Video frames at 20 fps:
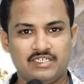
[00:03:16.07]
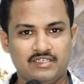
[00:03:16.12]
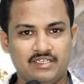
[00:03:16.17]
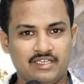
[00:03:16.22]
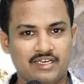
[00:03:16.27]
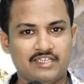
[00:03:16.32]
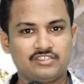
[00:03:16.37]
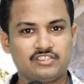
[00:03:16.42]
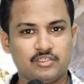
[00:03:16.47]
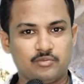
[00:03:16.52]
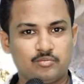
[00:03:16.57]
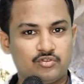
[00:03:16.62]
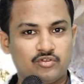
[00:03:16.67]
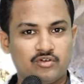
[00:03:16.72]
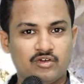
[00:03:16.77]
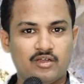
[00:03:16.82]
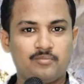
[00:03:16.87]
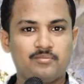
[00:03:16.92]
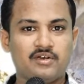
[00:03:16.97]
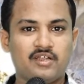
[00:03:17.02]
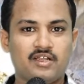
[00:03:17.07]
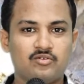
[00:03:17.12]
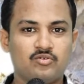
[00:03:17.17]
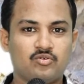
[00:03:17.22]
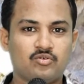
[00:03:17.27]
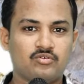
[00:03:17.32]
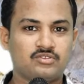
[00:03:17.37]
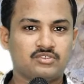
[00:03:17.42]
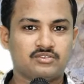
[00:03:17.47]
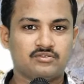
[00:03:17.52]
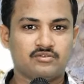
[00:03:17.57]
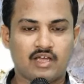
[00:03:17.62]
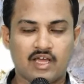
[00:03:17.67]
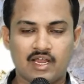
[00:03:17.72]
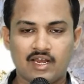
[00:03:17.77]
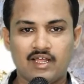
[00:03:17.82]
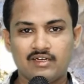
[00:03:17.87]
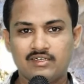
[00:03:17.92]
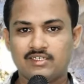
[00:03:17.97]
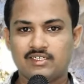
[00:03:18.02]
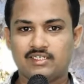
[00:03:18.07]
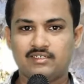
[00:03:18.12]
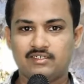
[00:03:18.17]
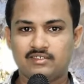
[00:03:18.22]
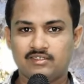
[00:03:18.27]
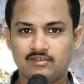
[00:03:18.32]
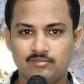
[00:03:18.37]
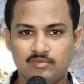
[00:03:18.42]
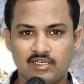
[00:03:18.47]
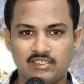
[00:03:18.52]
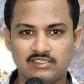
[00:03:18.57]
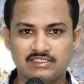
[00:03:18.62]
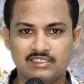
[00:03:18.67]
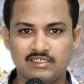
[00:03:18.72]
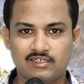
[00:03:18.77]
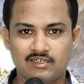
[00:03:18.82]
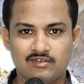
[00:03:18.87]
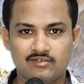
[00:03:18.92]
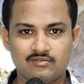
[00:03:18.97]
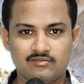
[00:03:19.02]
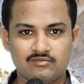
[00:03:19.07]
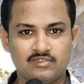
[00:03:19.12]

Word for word: ఇలా చెబుతున్నప్పుడే అనుకోవచ్చు అలా అంటారు ఇటని పాస్టర్ గారు